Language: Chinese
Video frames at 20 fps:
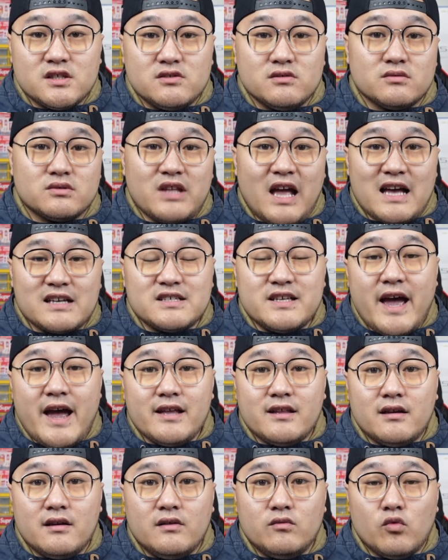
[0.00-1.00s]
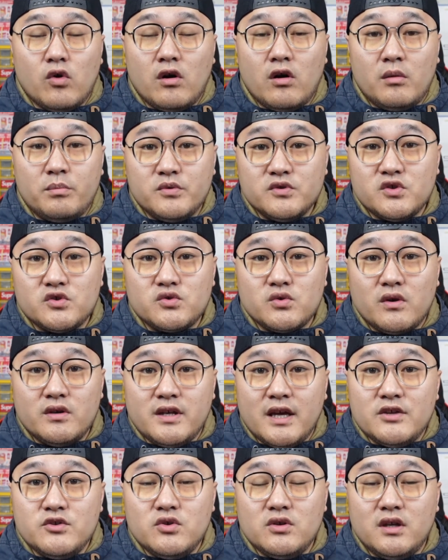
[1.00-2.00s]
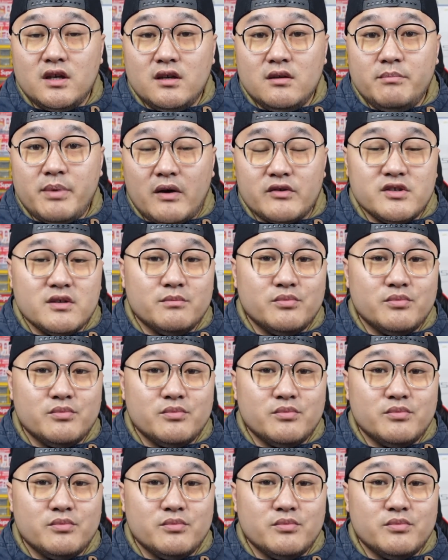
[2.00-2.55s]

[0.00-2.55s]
这种大赛的。我不是说严俊凌表现